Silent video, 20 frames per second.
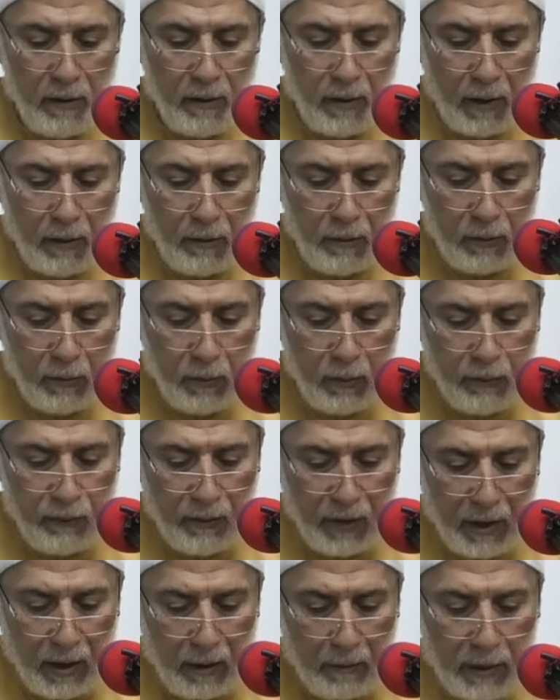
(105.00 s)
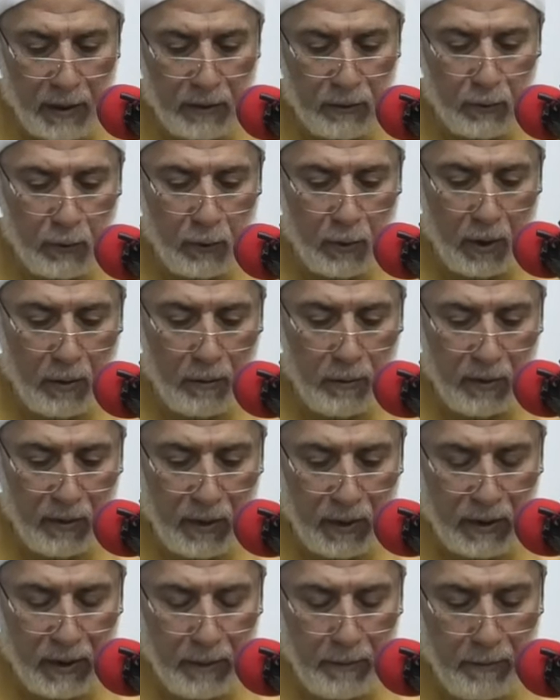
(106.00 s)
قوله فقبضت
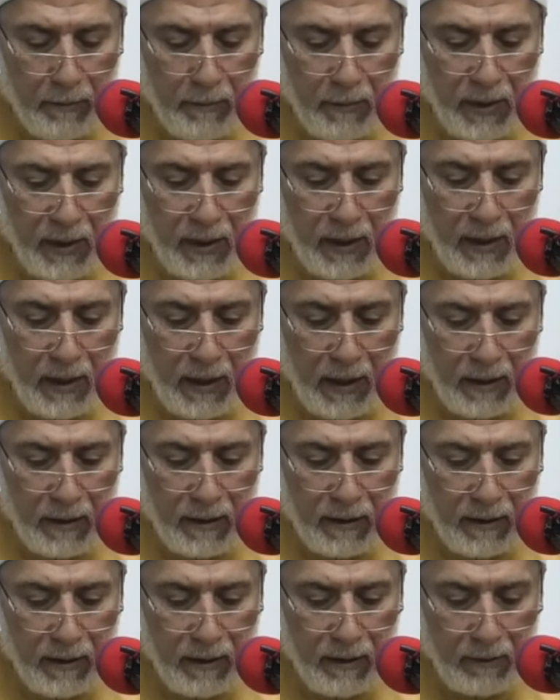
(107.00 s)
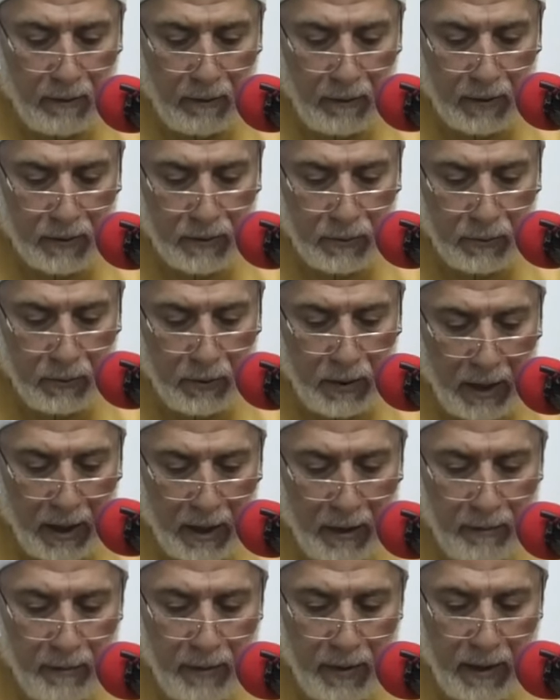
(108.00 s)
قبضة من أثر الرسول
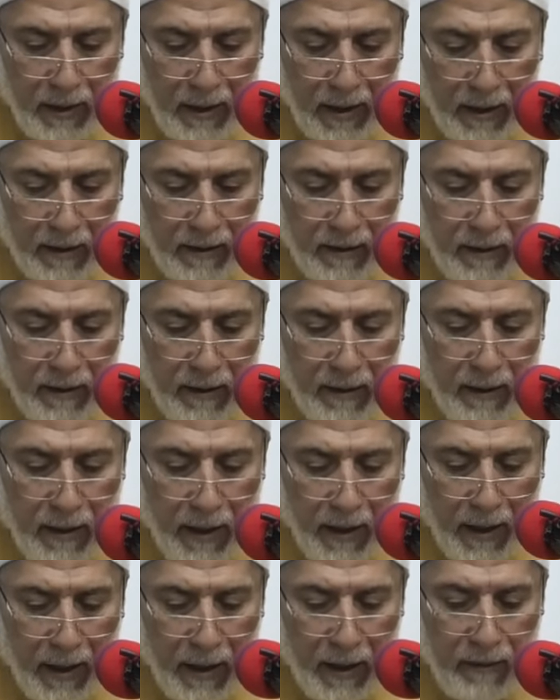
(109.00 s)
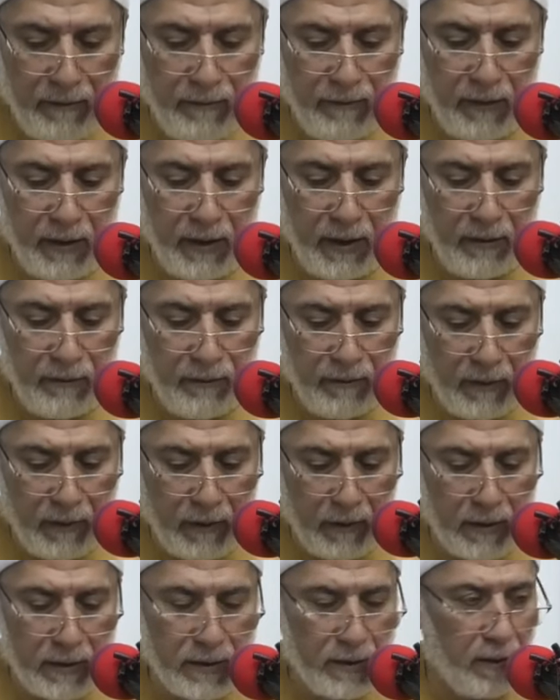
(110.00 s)
أي من أثر حافر
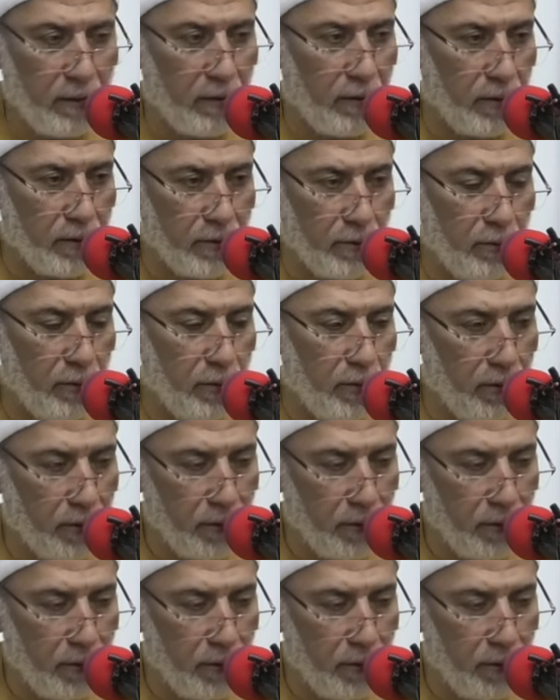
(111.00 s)
فرس الرسول